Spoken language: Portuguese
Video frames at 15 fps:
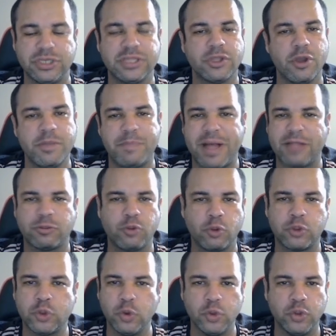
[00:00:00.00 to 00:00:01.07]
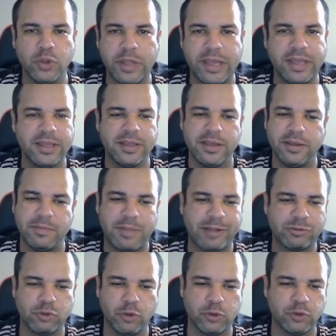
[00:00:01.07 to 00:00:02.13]
Então empatou tudo, né?
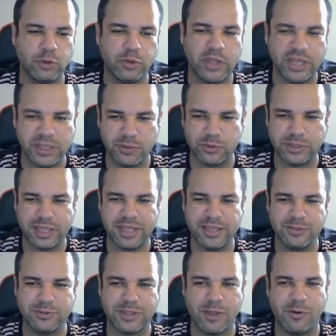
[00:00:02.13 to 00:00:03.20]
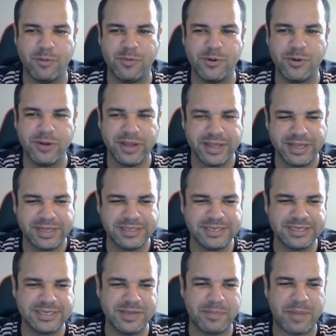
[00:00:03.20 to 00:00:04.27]
Empatou tudo aí, não tem, não tem como
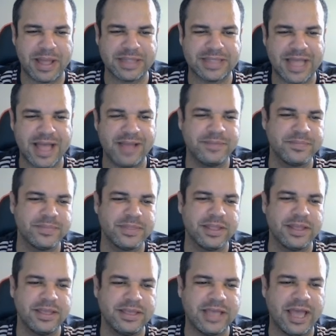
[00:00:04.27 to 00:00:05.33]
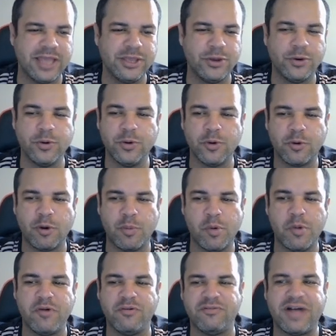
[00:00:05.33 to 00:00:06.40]
desempatar. E aí eu, como
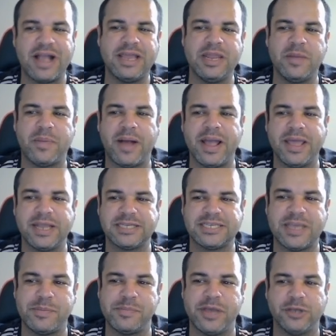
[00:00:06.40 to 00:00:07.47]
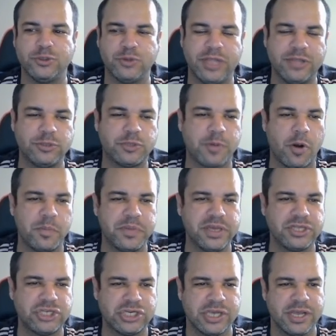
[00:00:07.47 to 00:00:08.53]
o Wagner Parreira sempre me ajuda aí nos
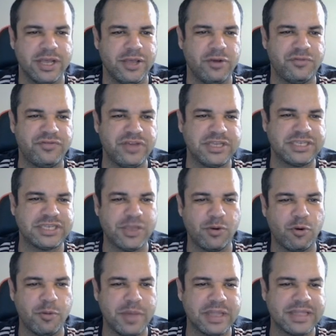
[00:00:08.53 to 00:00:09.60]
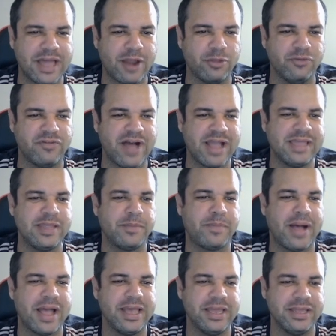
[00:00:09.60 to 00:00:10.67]
palpites, eu fixei o comentário do Wagner
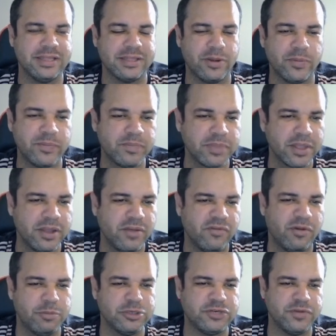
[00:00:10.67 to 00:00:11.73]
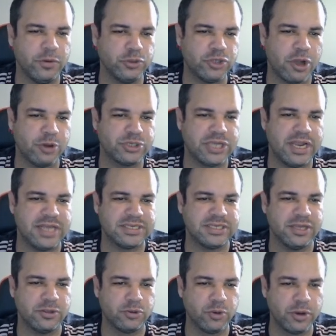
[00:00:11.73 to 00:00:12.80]
Parreira então. Vamos ver os jogos que ele
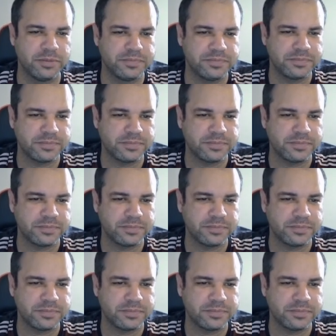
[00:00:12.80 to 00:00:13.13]
acertou.